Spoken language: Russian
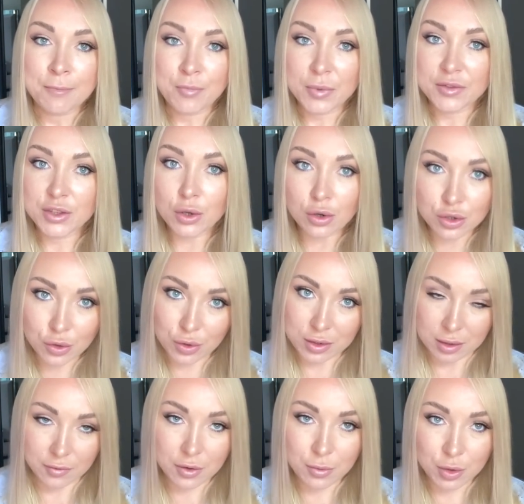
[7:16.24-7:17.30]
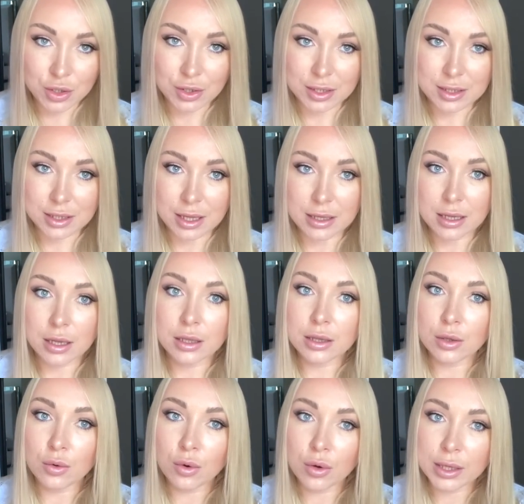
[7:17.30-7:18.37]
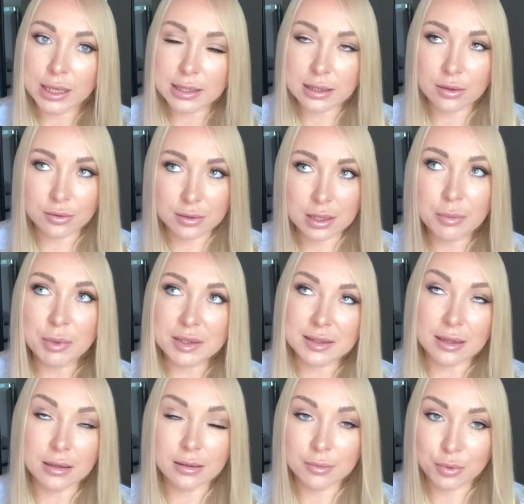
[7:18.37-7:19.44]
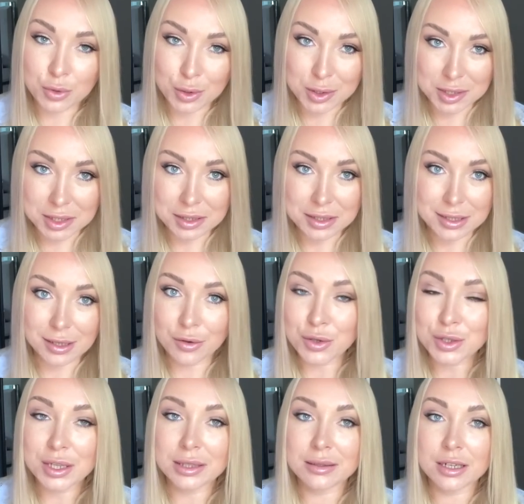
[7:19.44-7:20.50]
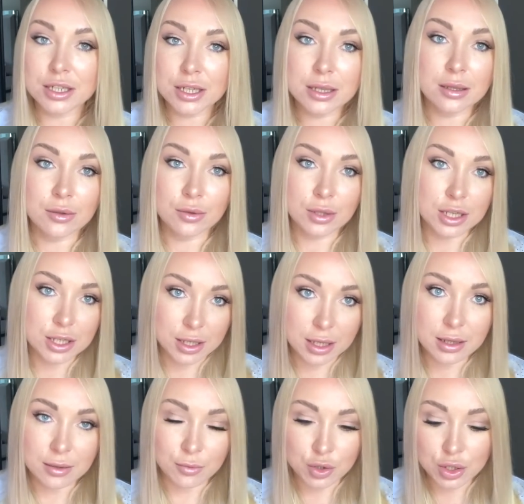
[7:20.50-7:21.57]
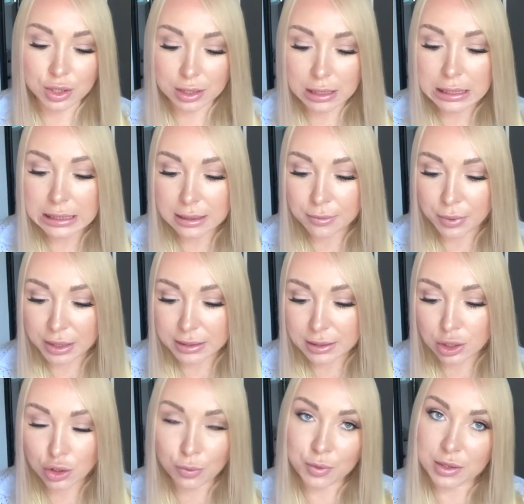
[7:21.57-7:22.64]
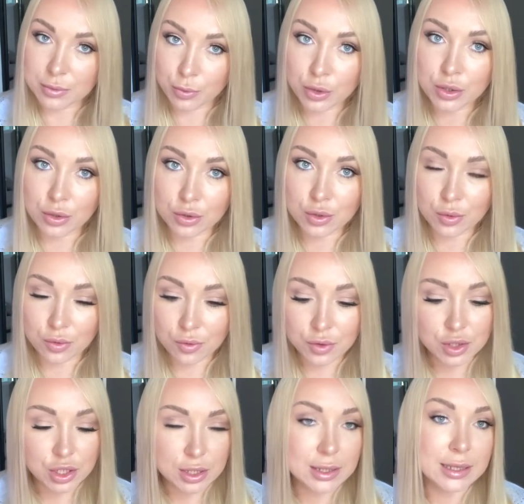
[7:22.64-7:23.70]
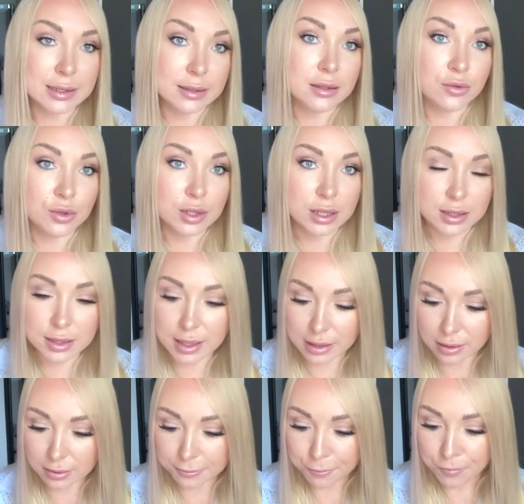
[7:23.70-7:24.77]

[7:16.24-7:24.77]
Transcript: все, что от него можно ждать. Но если он типа стал на путь истины серьезные отношения, то он даже на это может и не пойти, чтобы не испортить то, что у него сейчас есть, если он это ценит.